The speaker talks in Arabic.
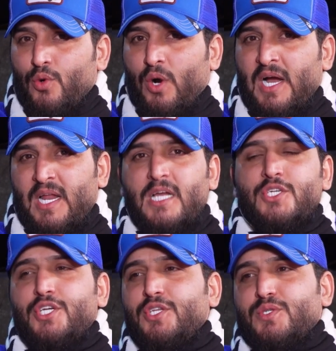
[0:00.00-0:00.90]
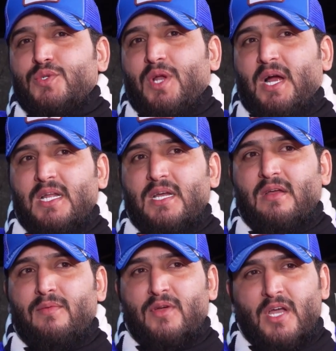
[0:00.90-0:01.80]
وعلى اي شيء يدزون
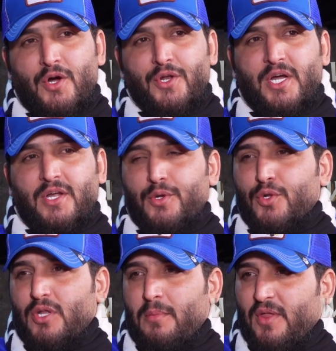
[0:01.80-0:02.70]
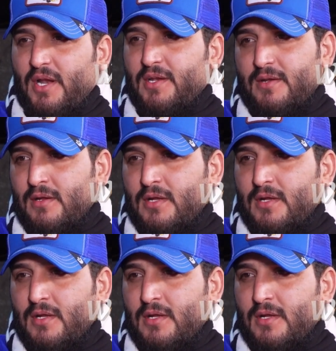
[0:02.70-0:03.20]
علينا كونك انه انت مثلا